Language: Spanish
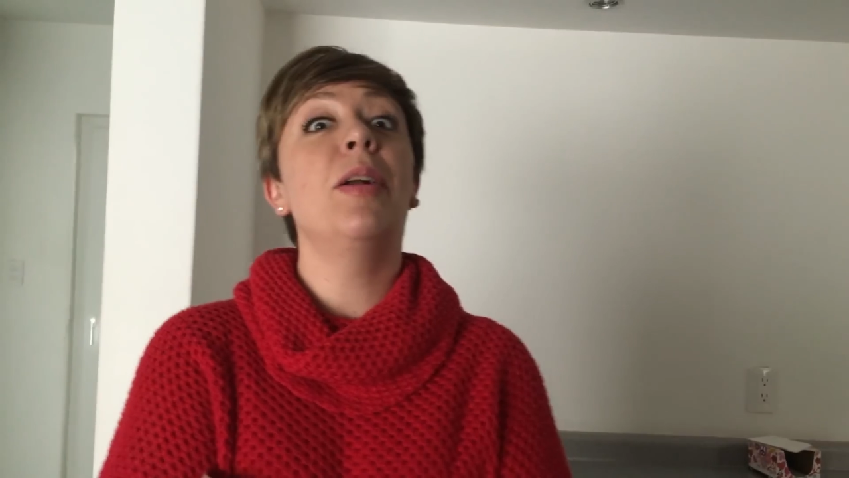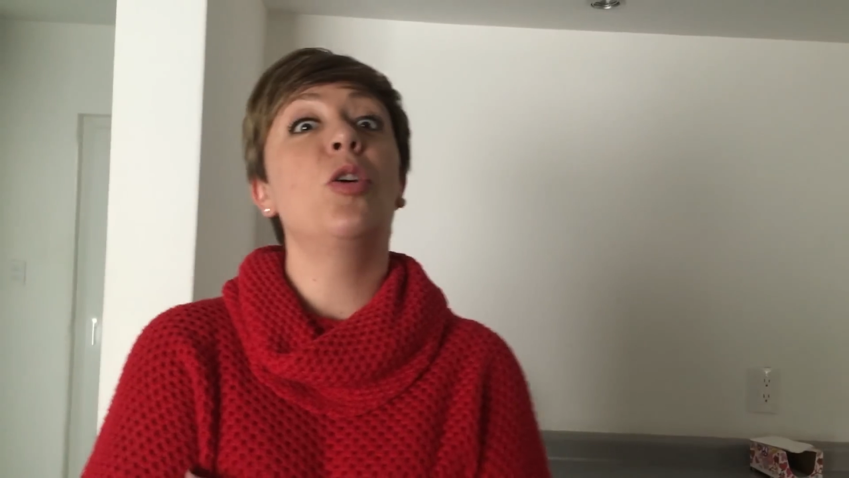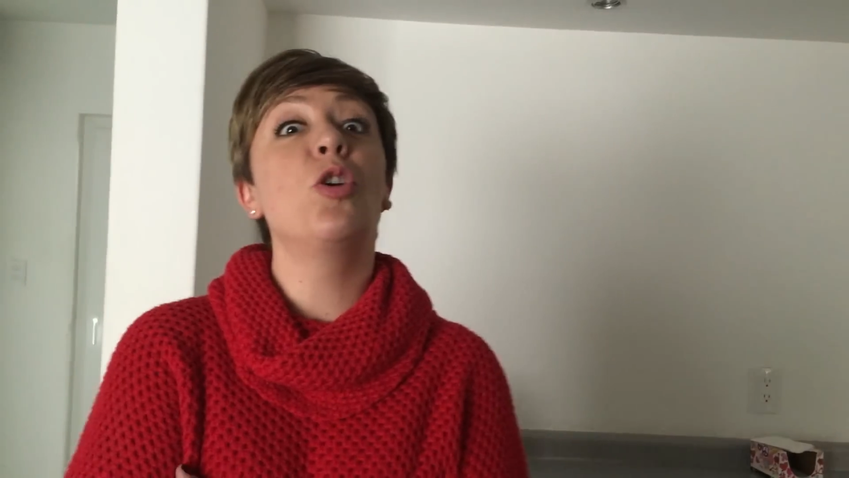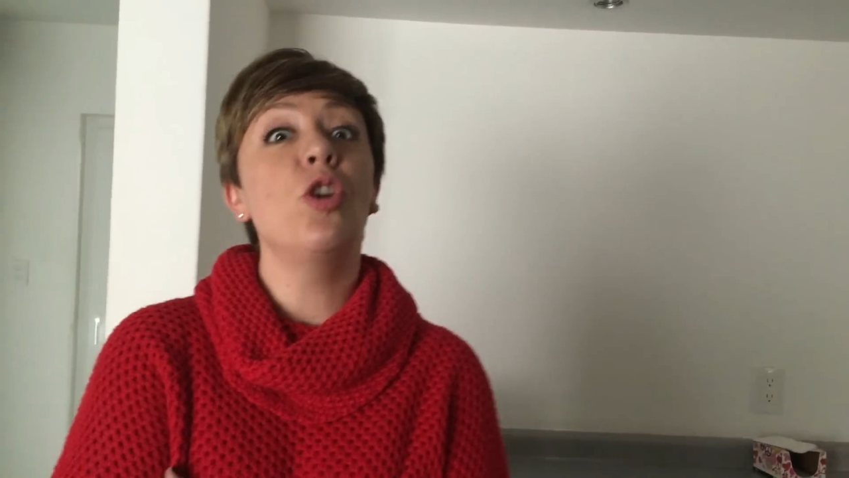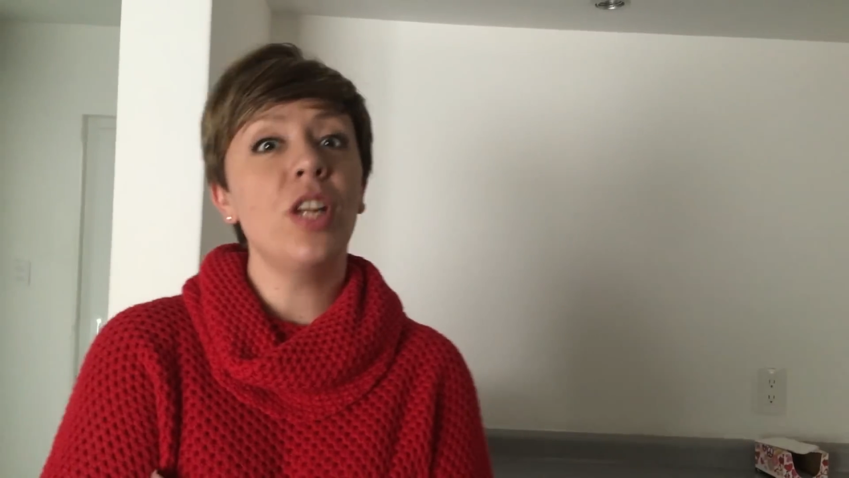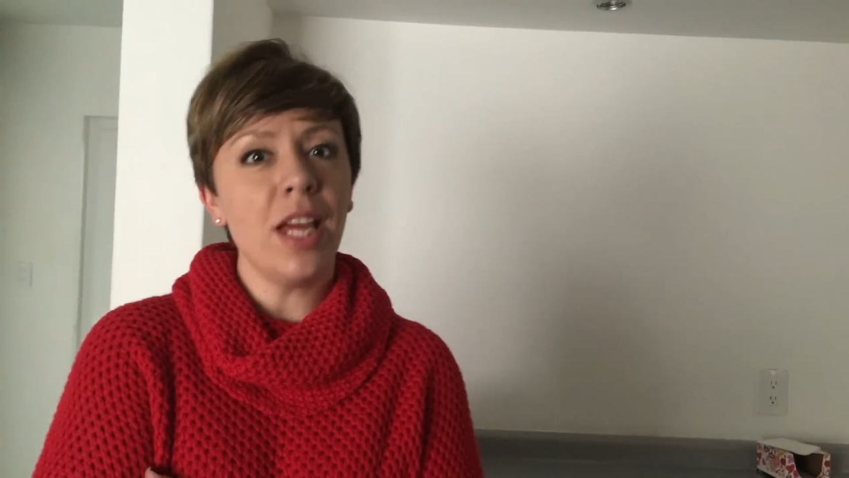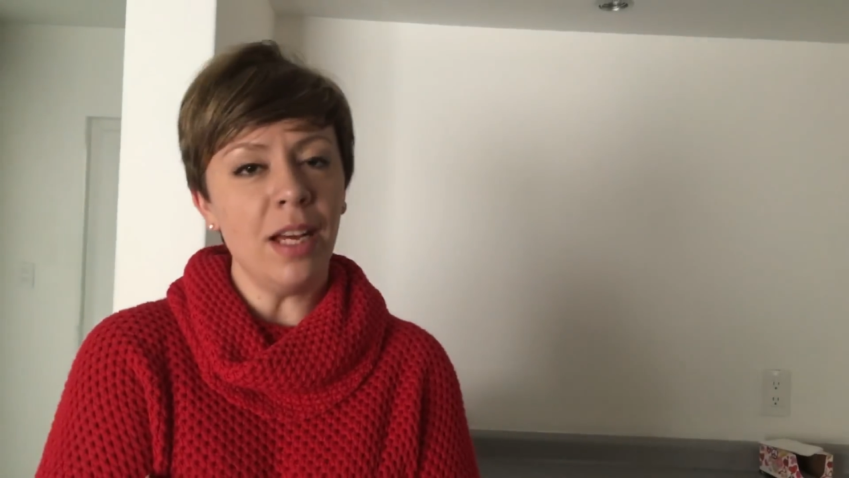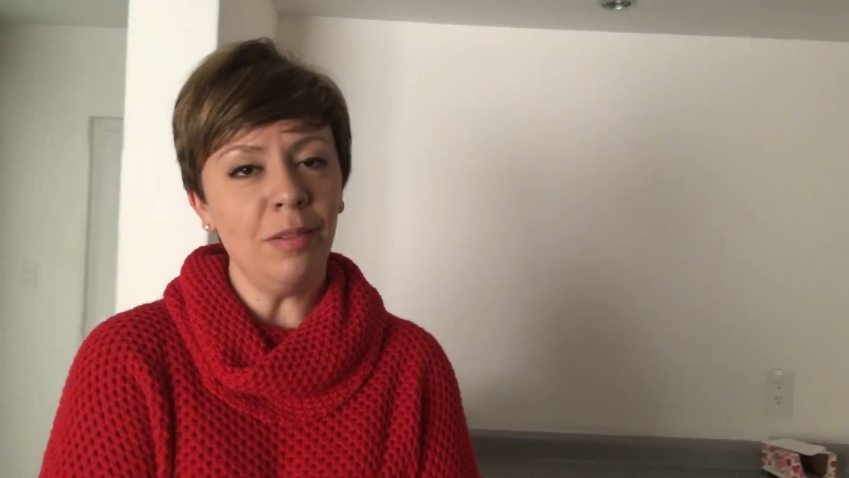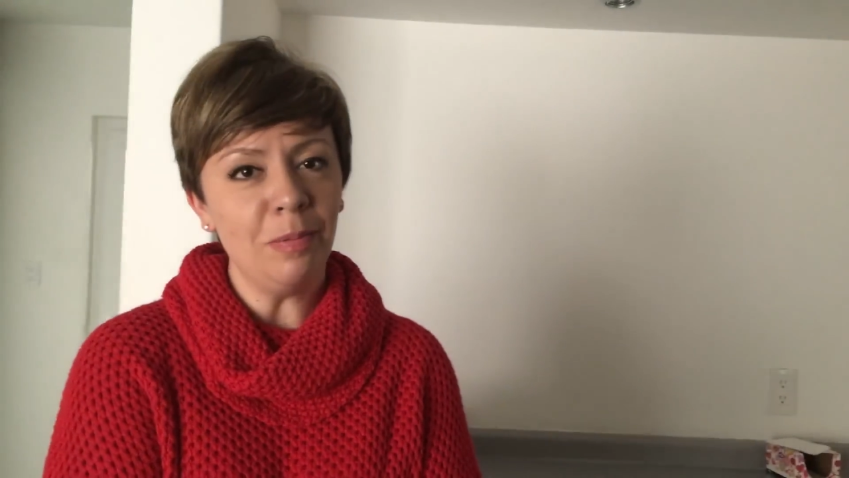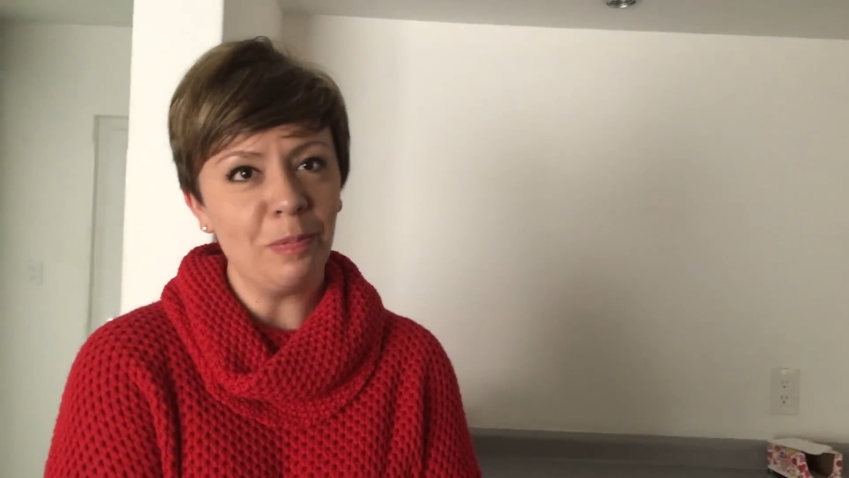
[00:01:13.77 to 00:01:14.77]

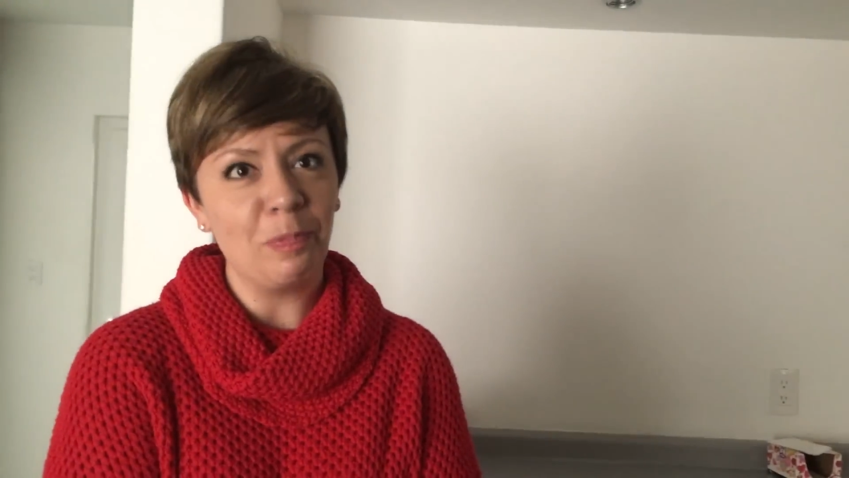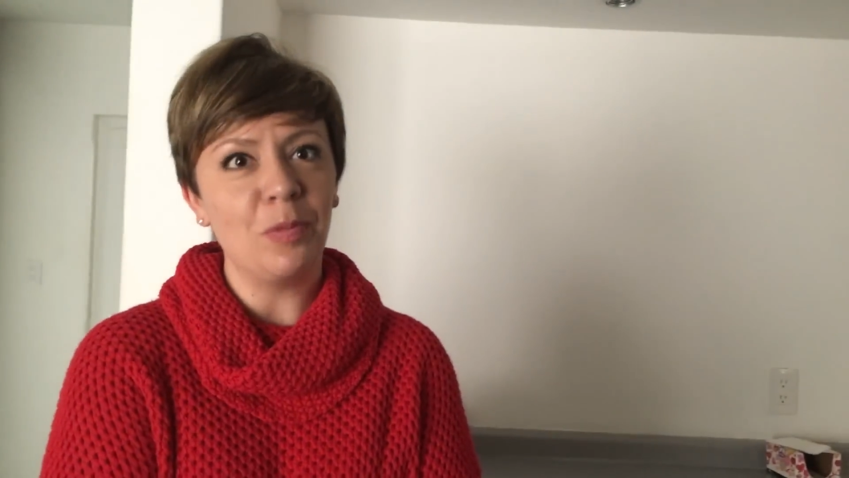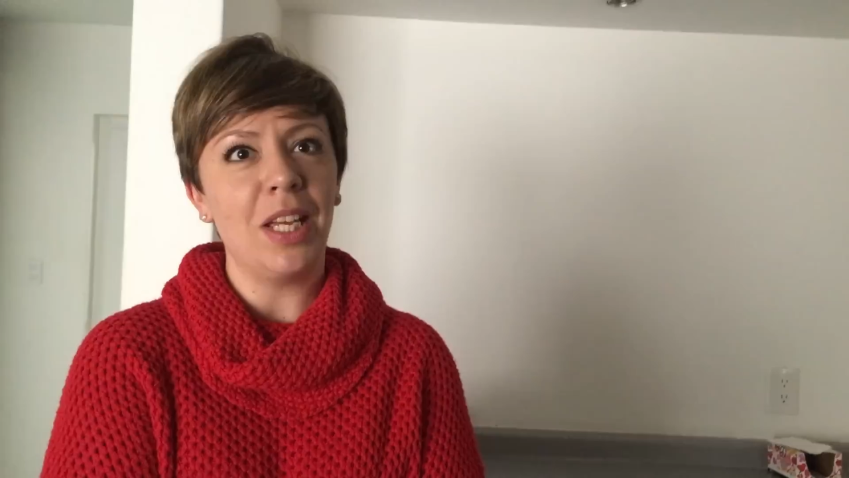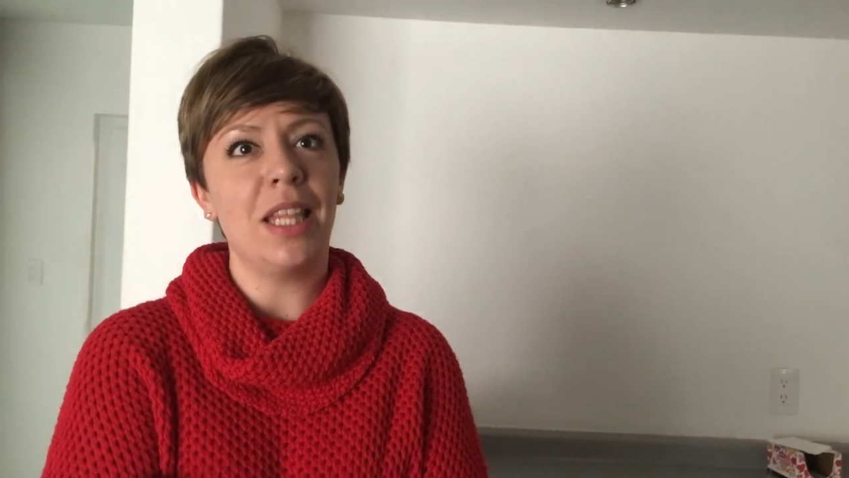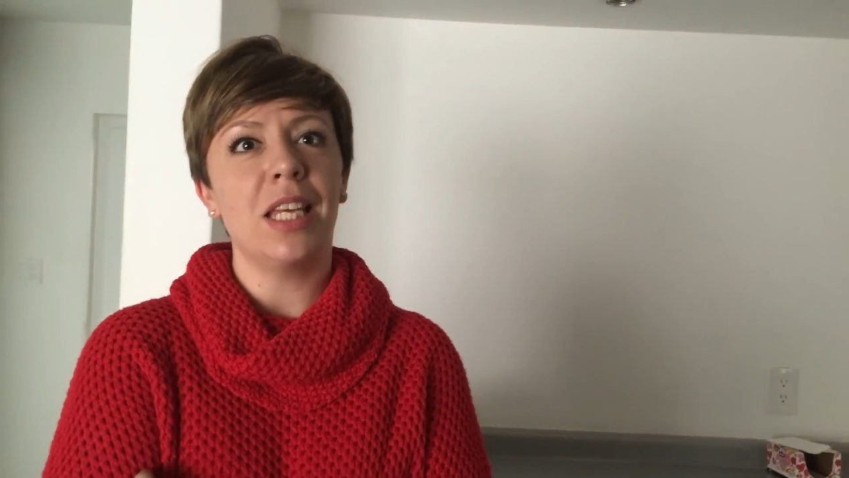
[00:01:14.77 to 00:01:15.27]
Balongoria. De